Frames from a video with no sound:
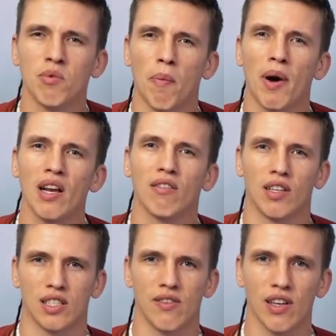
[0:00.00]
мы попали в
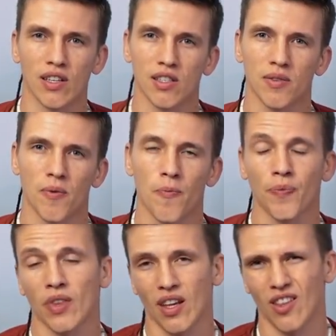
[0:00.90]
Лас-Вегас.
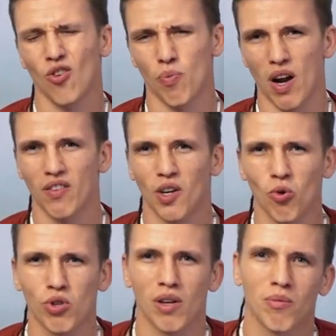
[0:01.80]
Но, правда,
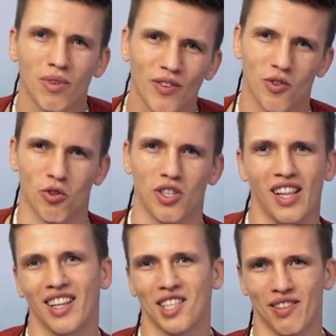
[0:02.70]
утром все
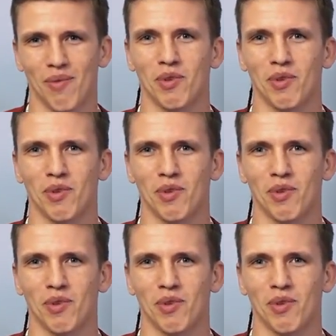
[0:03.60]
стало на свои